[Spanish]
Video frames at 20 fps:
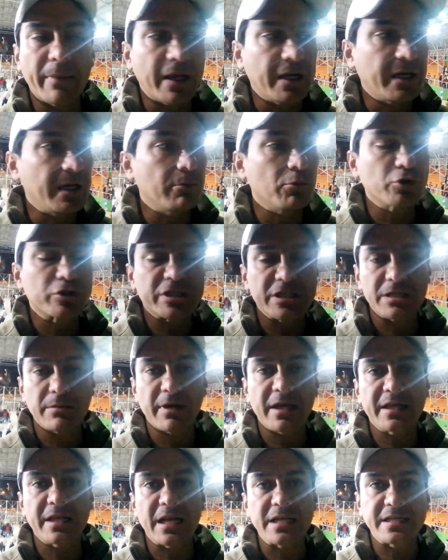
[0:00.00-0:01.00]
amén y
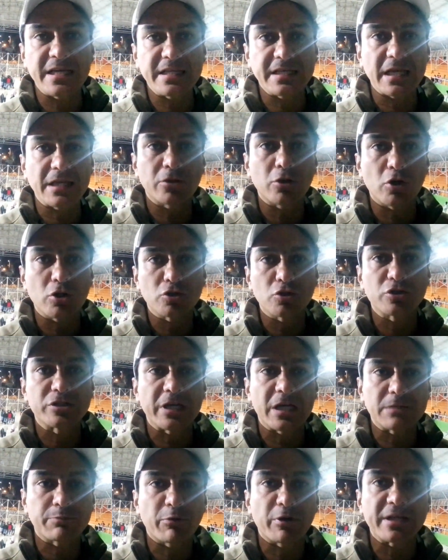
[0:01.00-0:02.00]
muchísimas gracias a todos
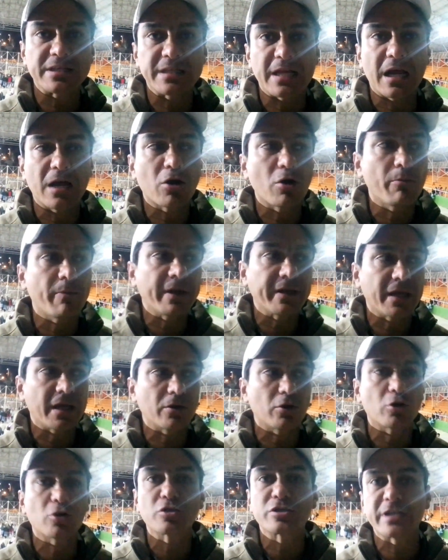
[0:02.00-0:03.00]
ustedes por estar
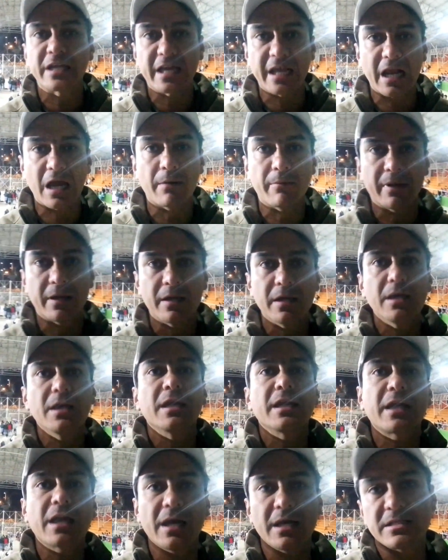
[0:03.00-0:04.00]
acompañándonos y créame
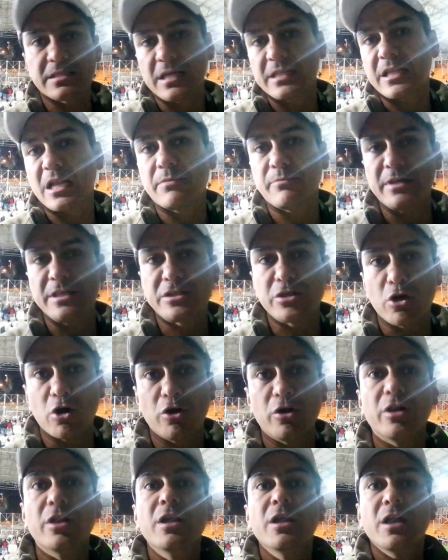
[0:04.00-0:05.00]
que esta
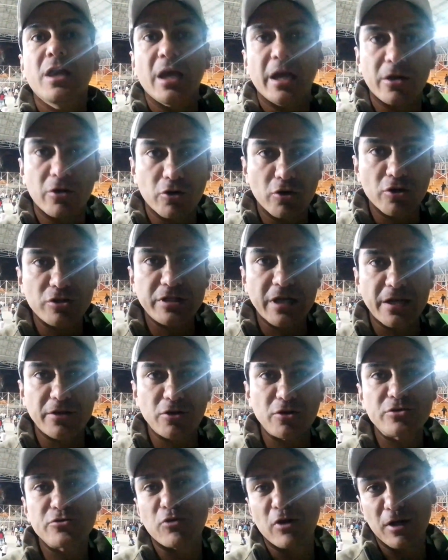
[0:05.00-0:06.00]
transmisión en unos
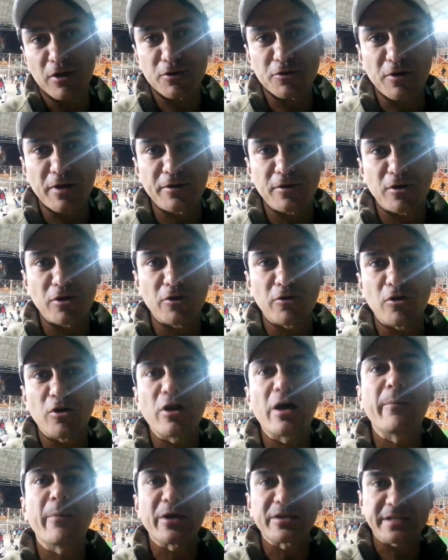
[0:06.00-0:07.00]
años o el otro año no,
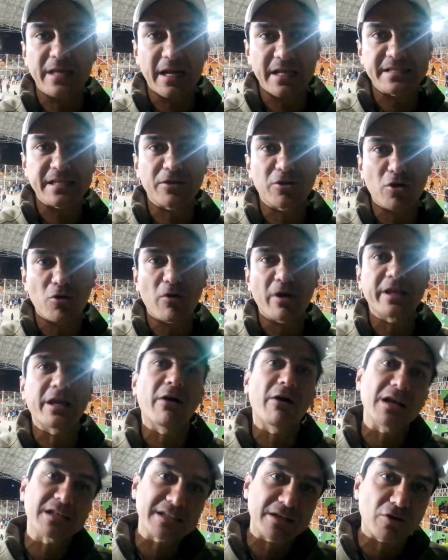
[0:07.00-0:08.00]
la vamos a estar haciendo en
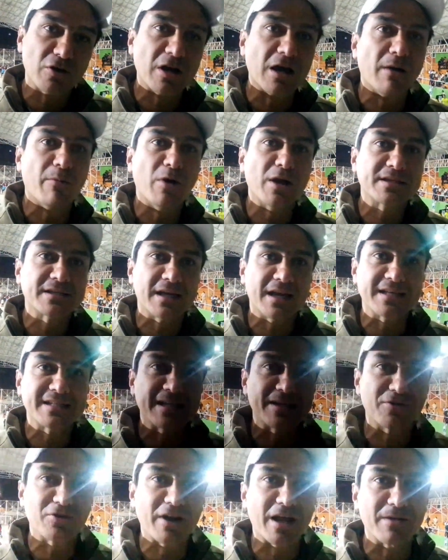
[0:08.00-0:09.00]
Guayabal, sino la vamos a estar
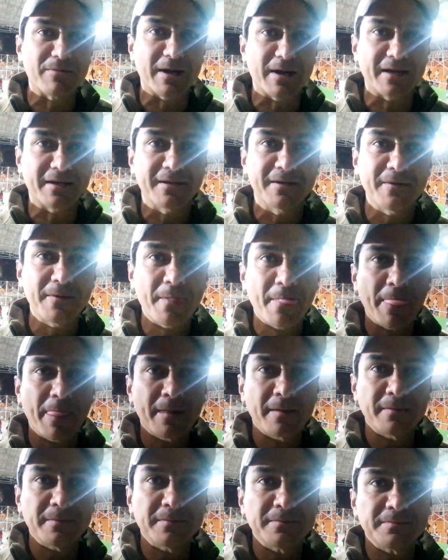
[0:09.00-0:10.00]
haciendo en Albán.
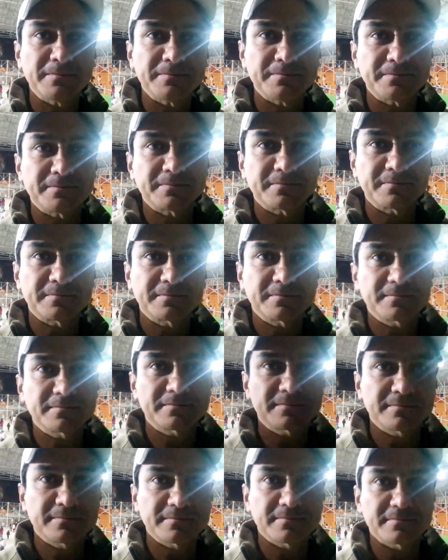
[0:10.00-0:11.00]
¿Será bueno una final
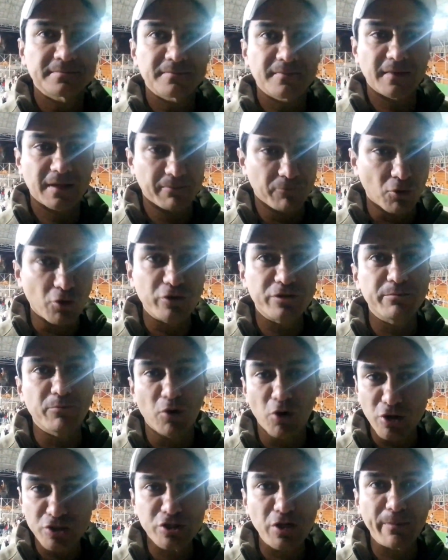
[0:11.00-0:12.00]
Guayabal Albán.
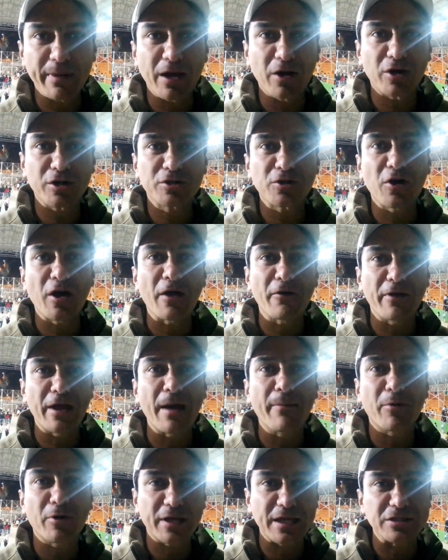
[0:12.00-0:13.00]
Mucho mejor
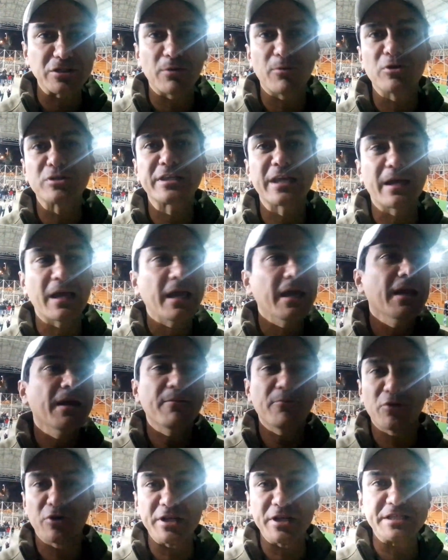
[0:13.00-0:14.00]
todavía porque somos eh,
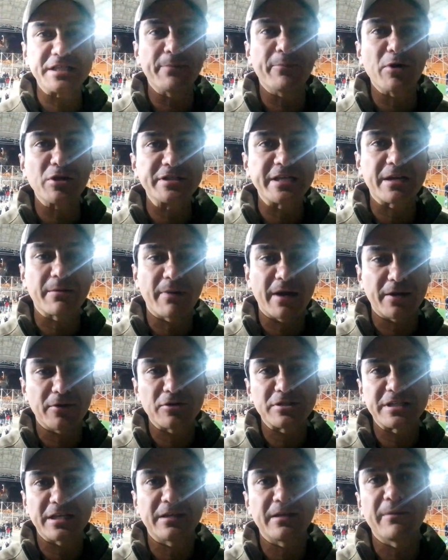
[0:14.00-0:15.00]
municipios
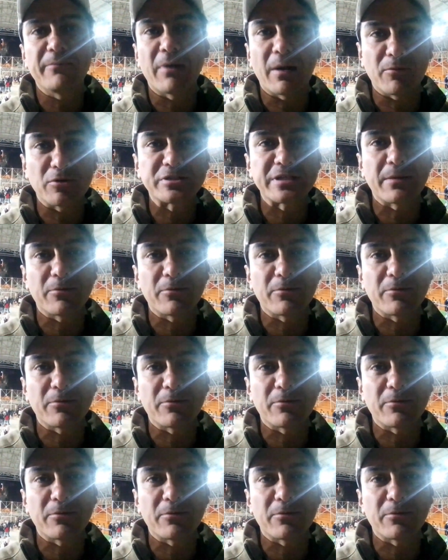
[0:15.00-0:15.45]
hermanos y vamos